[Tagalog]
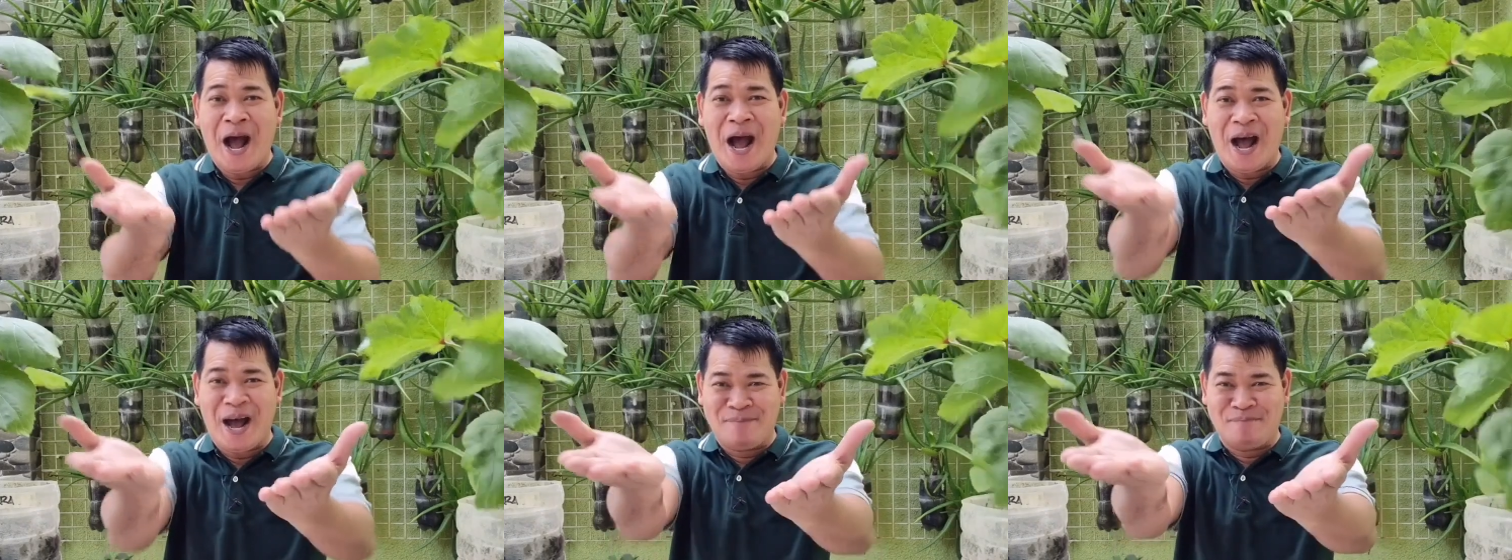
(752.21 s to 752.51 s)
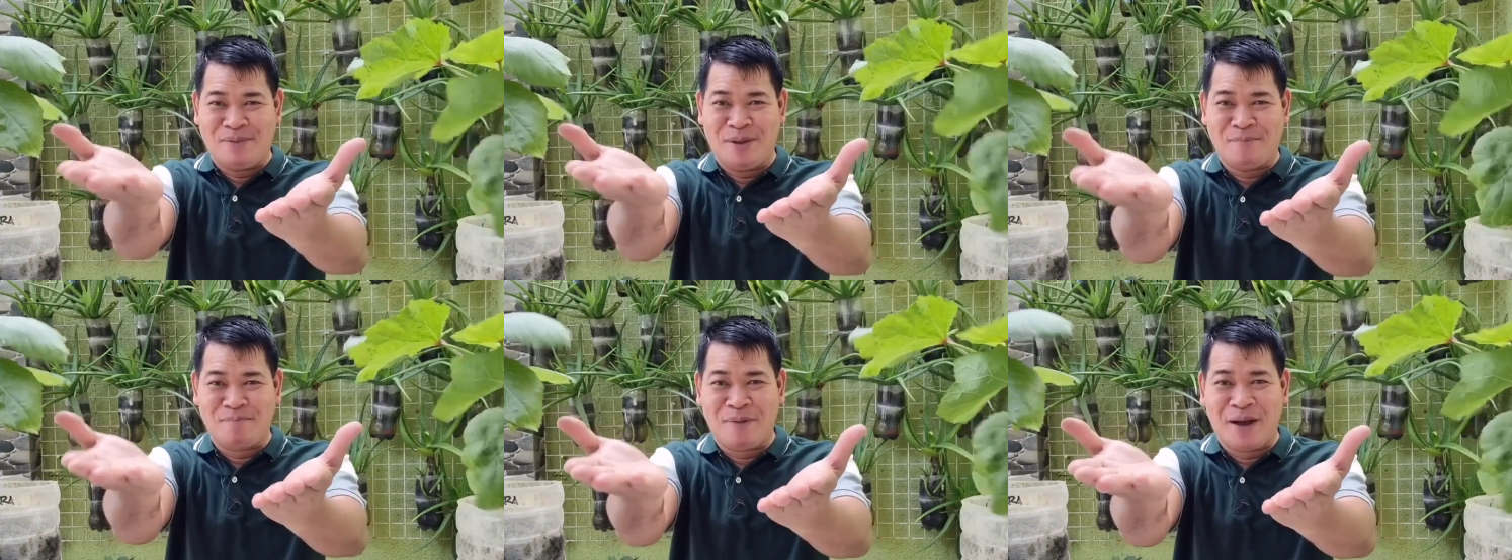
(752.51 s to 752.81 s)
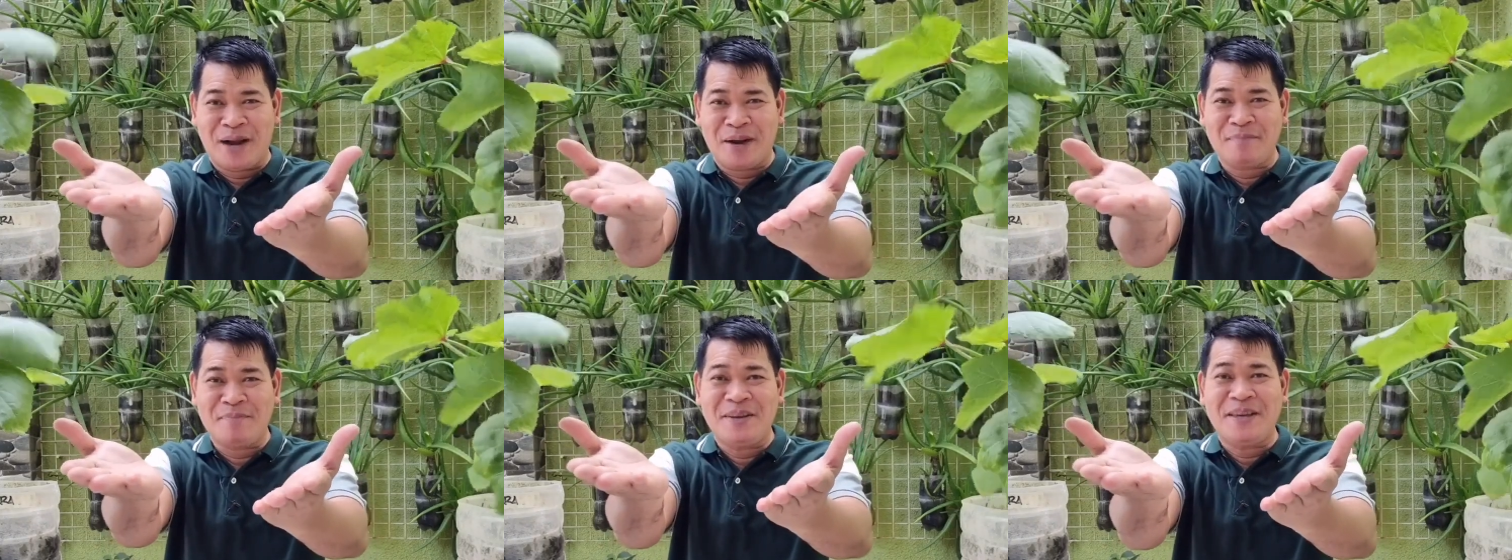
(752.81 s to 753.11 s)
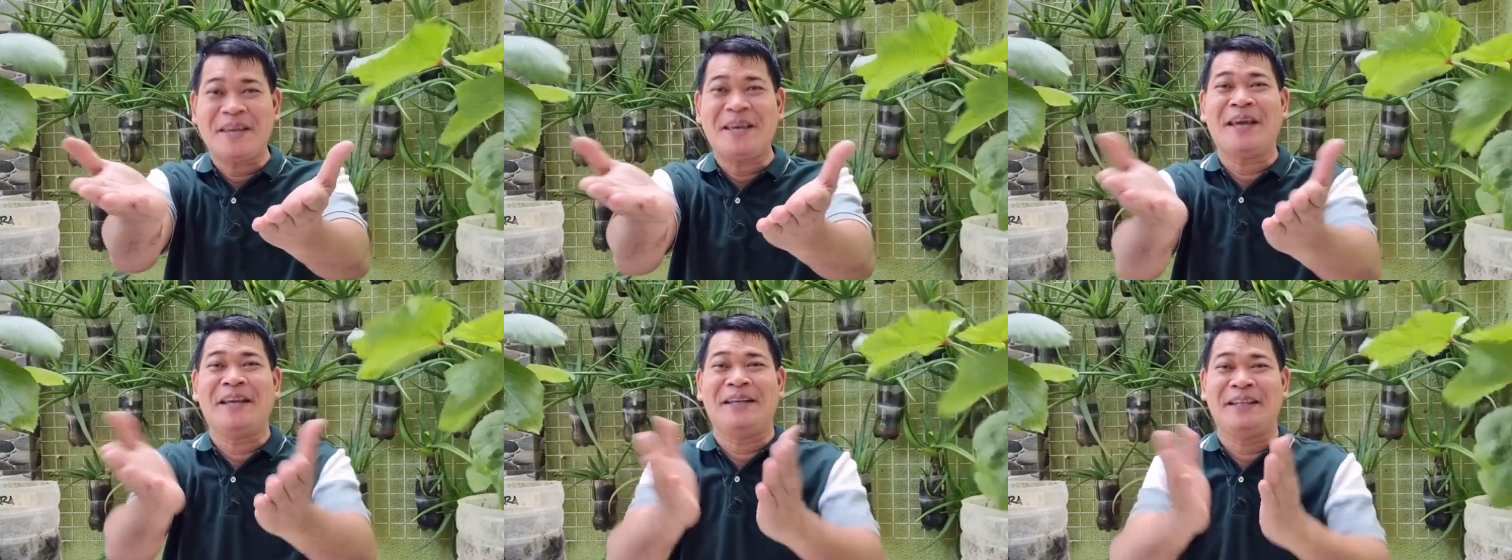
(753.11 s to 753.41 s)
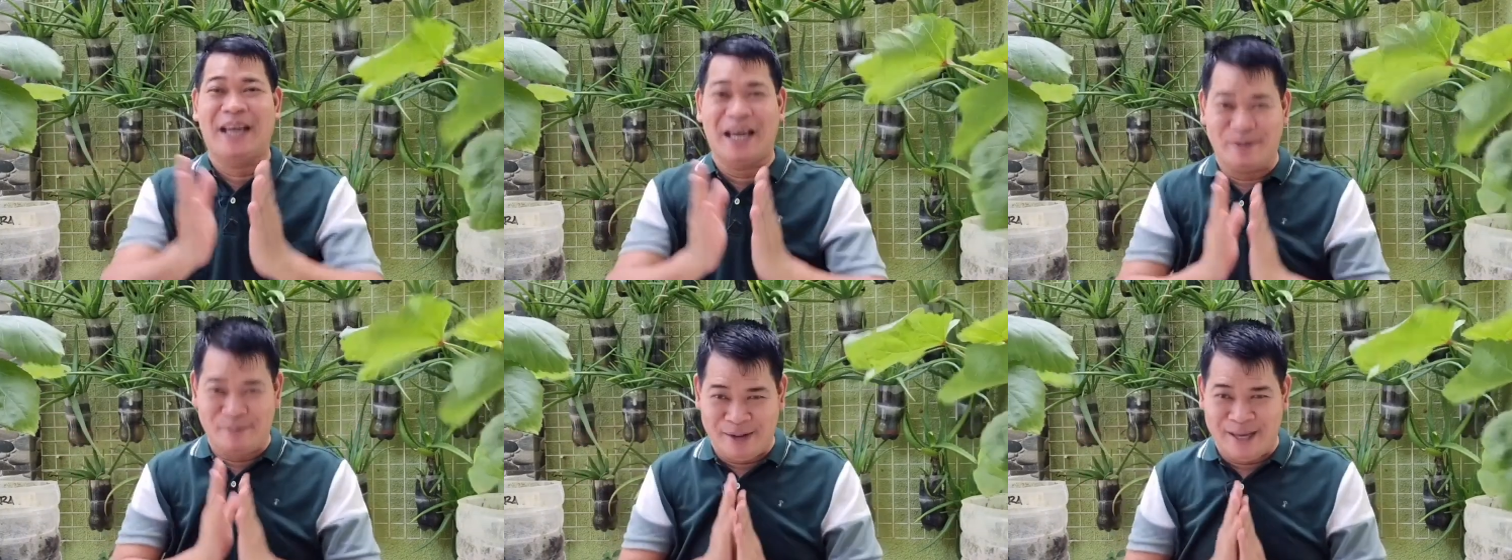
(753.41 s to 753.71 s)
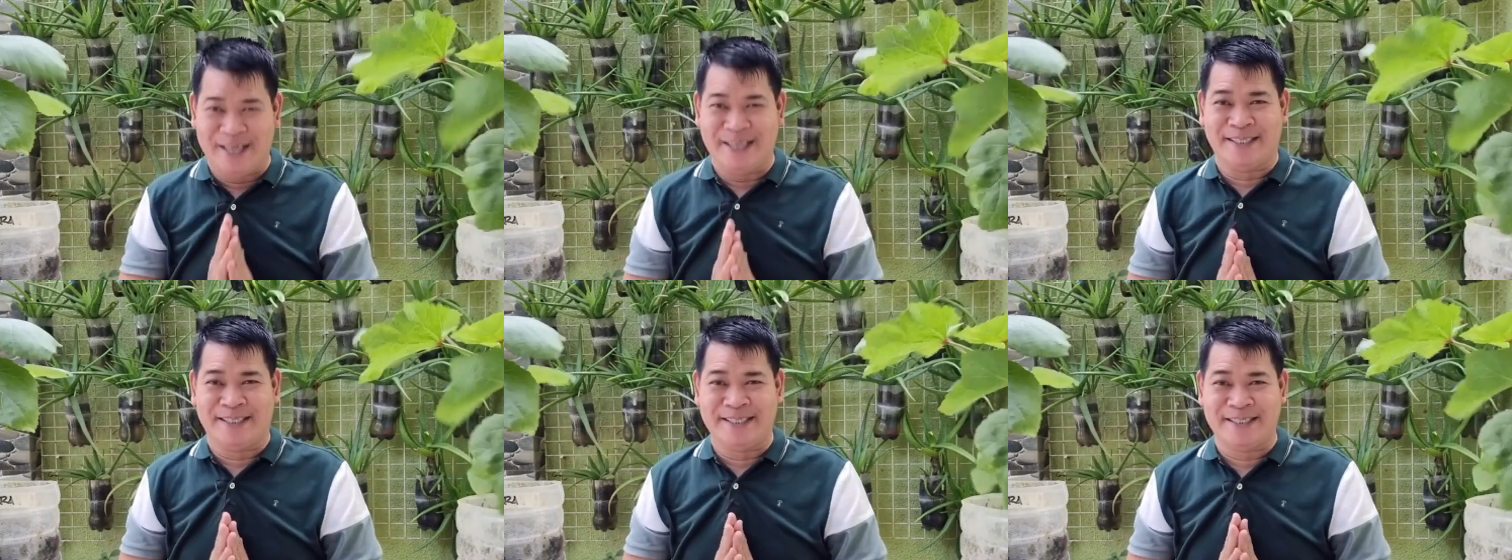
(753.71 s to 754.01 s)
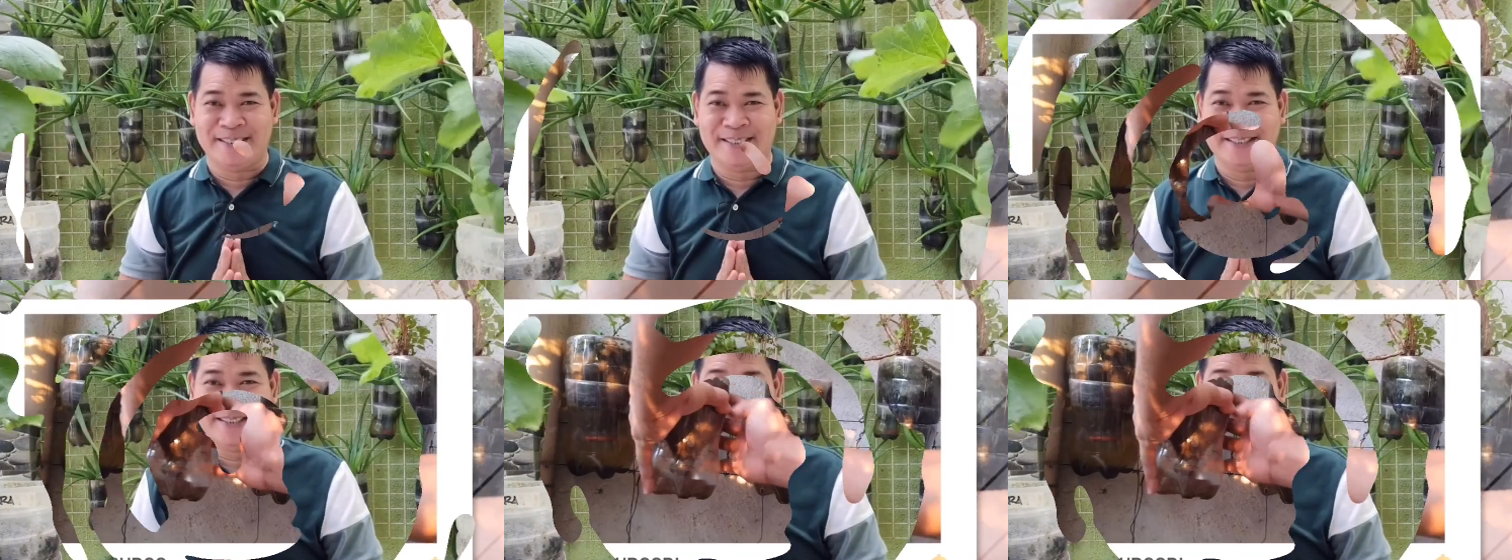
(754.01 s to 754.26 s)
happy farming, and God bless.